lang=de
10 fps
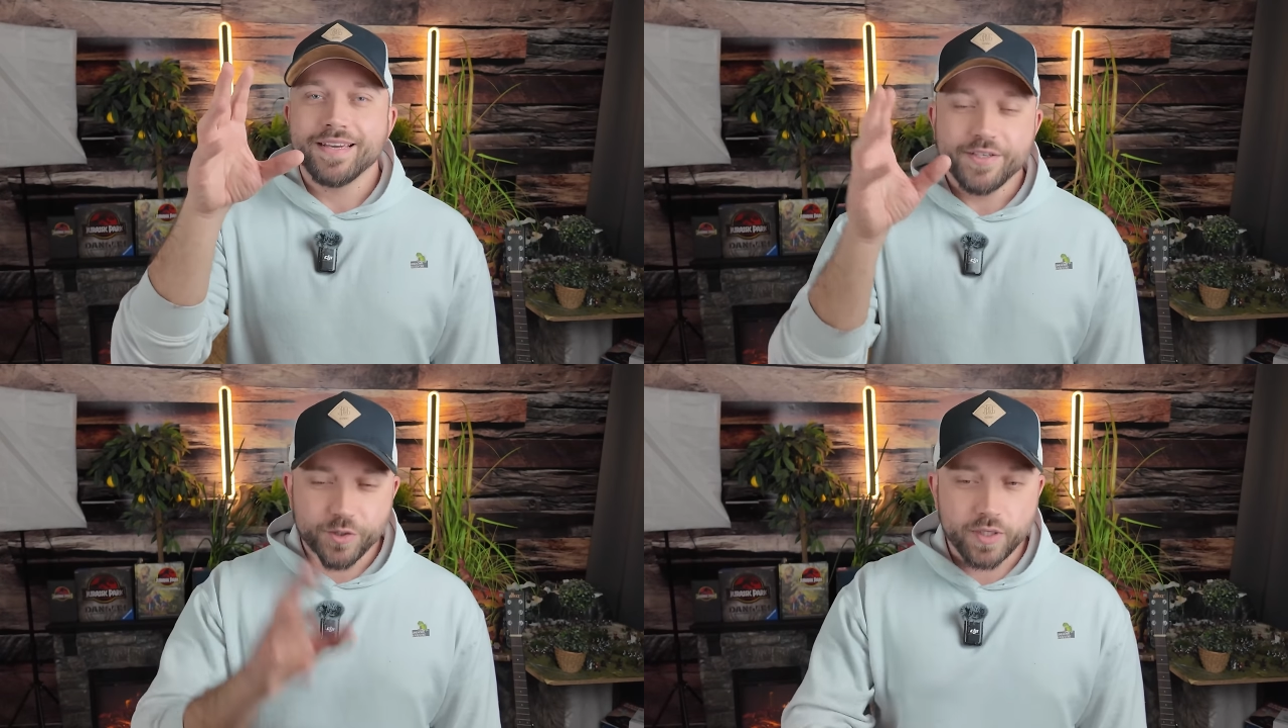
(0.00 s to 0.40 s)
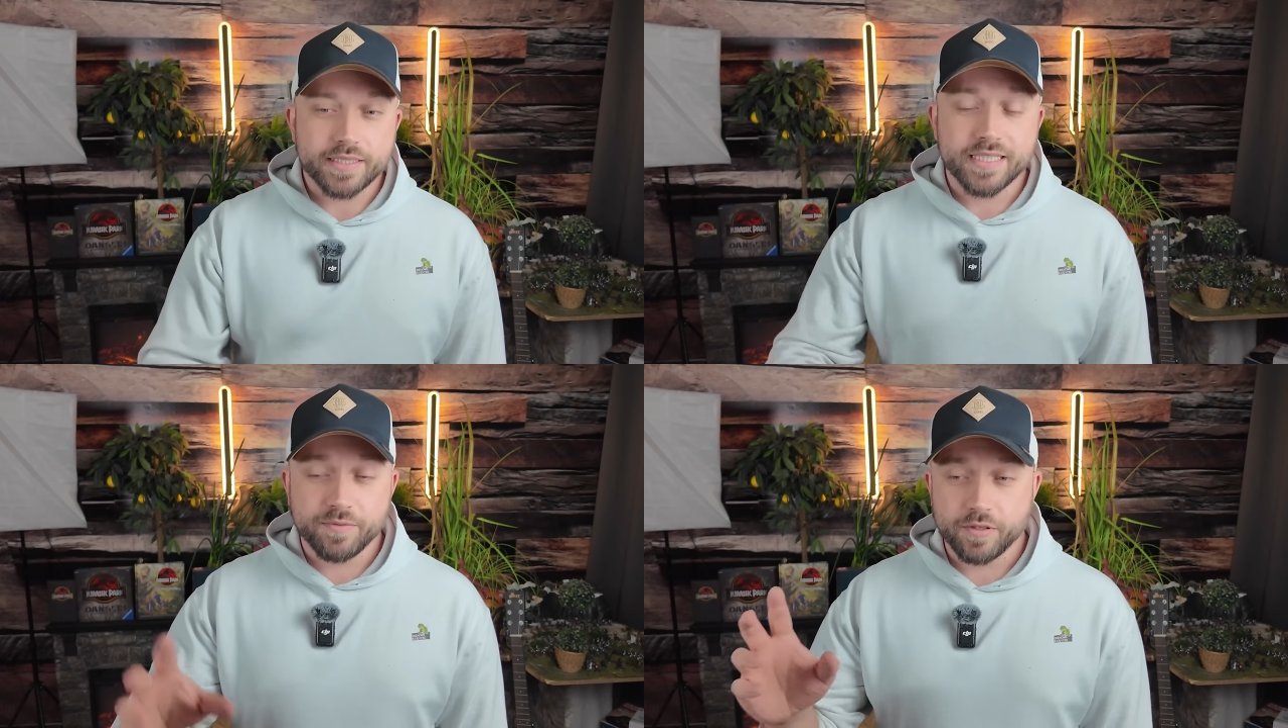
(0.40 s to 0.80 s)

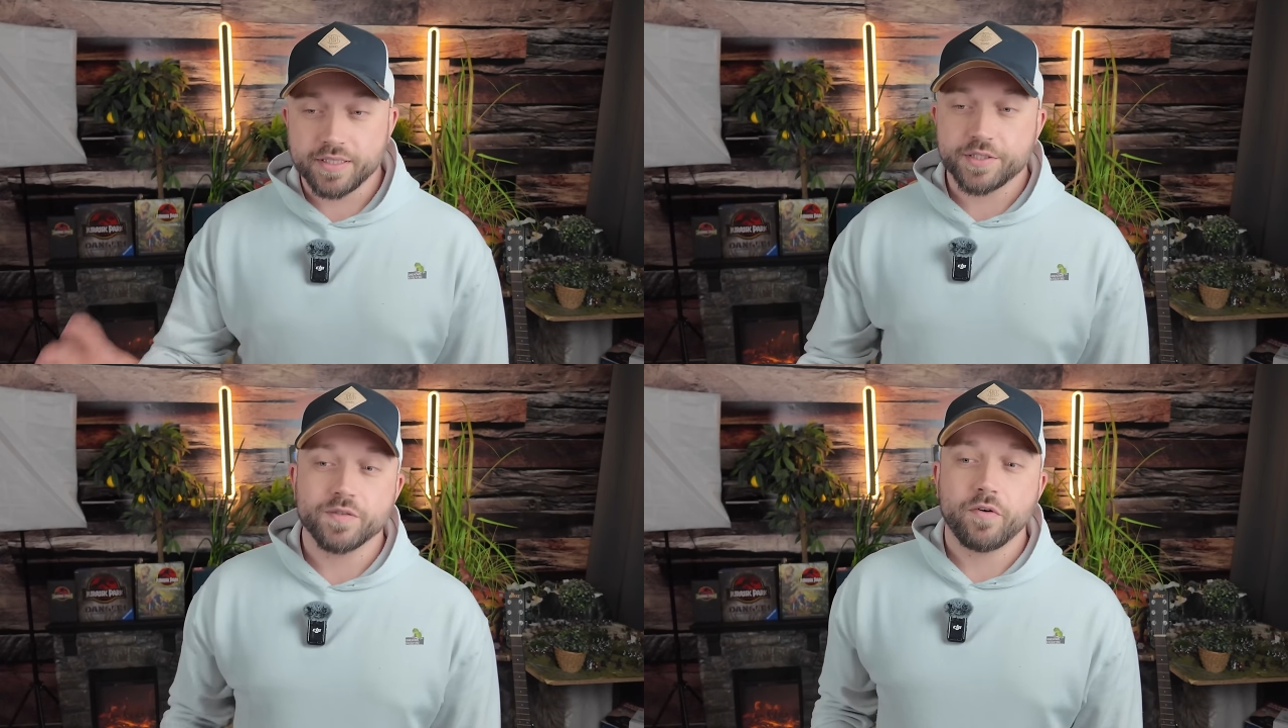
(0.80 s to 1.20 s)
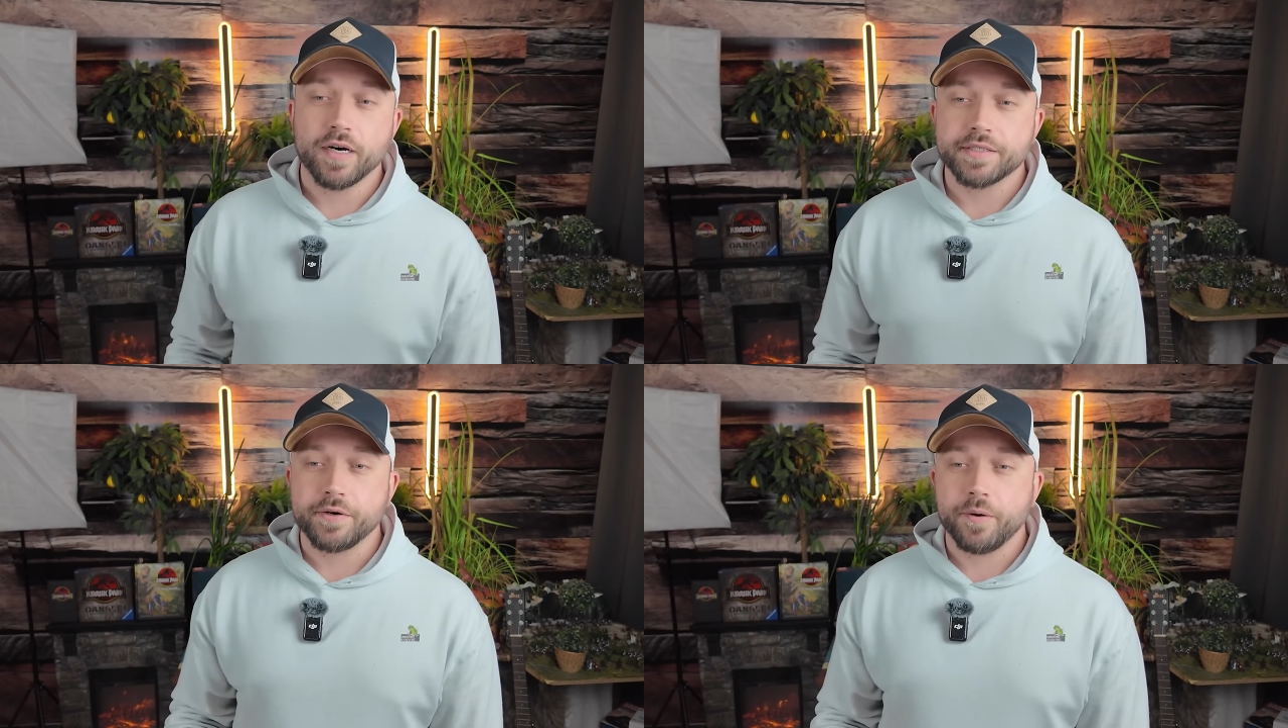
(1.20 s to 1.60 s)
Jungs nicht wirklich zu
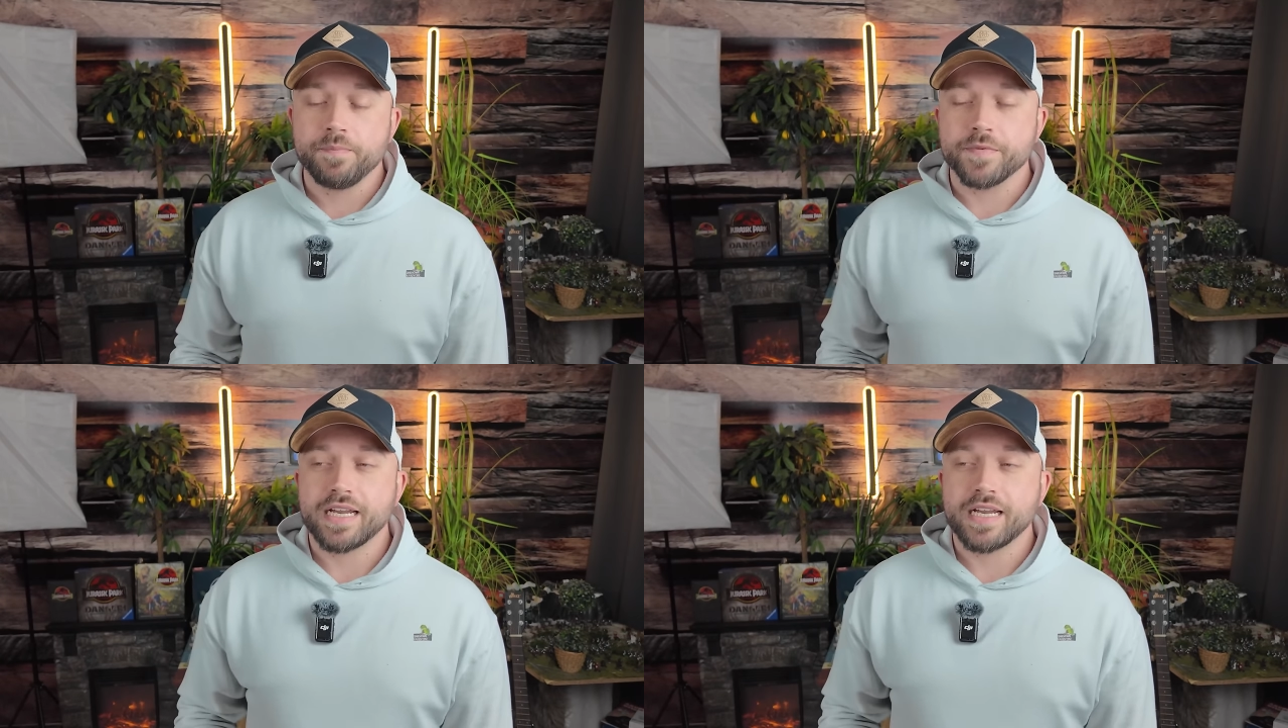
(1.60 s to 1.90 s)
Wort kommen.